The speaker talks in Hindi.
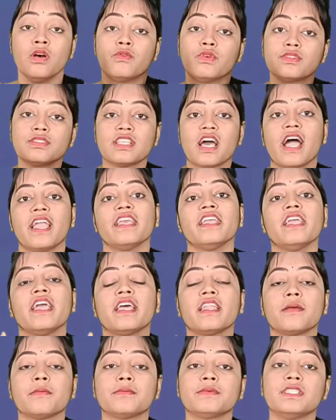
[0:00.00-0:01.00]
वो सारी
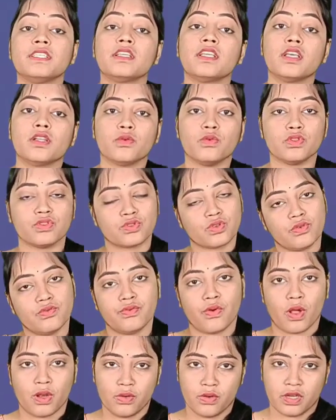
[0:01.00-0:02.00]
एनएमसी के रूल्स को
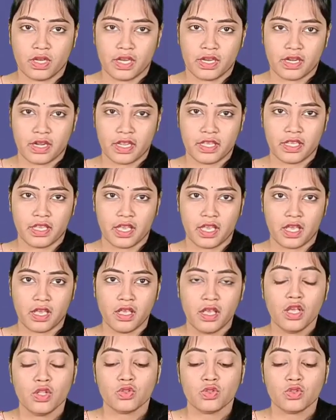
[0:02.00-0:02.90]
फॉलो कर रही है